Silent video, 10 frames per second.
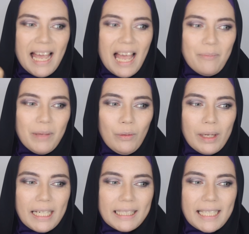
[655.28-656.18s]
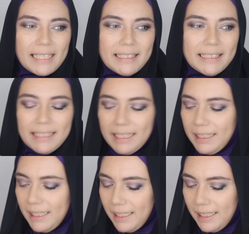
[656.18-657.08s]
ambil warna transisi
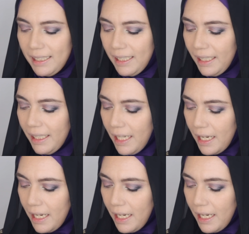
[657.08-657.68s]
ini